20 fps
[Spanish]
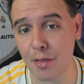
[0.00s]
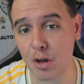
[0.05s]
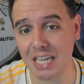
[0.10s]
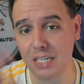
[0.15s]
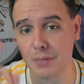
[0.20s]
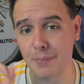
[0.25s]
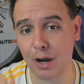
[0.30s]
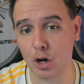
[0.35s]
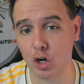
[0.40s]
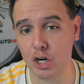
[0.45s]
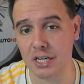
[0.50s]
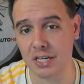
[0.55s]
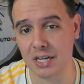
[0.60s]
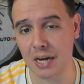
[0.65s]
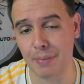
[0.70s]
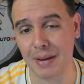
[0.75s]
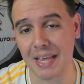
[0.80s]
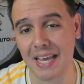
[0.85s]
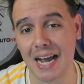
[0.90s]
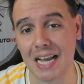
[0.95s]
las mejores
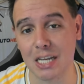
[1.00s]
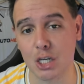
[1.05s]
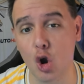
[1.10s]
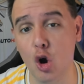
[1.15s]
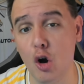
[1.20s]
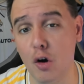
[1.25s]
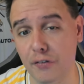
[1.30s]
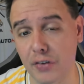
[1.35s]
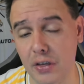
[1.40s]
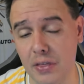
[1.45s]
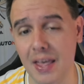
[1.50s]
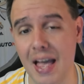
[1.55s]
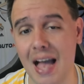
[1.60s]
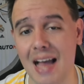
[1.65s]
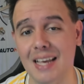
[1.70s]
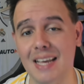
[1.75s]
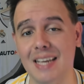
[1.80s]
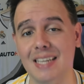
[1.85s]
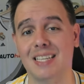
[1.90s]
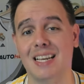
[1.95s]
réplicas
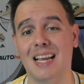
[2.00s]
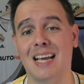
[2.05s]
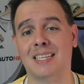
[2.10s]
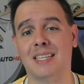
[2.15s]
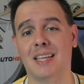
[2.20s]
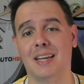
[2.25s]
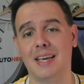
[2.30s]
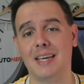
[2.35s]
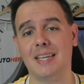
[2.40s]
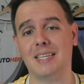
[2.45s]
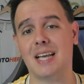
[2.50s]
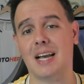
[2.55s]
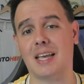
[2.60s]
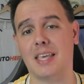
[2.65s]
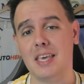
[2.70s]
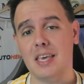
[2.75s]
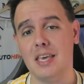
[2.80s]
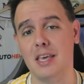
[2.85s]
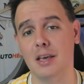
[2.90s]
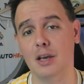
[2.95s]
oficiales, las tenéis
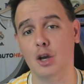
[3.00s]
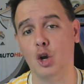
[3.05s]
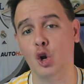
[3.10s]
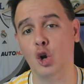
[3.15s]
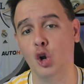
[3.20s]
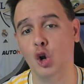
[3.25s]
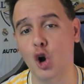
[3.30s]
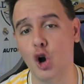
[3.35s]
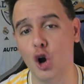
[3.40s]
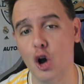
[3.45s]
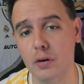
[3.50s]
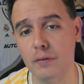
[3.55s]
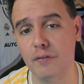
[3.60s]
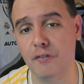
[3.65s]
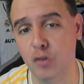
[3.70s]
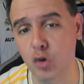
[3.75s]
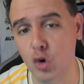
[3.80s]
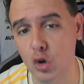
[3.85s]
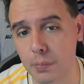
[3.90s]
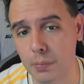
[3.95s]
aquí con
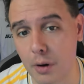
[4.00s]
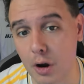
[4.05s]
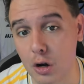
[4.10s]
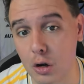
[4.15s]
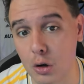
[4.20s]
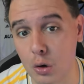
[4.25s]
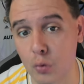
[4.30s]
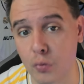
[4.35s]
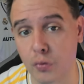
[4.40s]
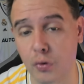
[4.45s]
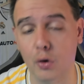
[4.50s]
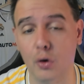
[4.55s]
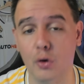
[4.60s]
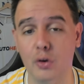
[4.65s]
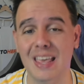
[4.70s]
Fútbol Lufo.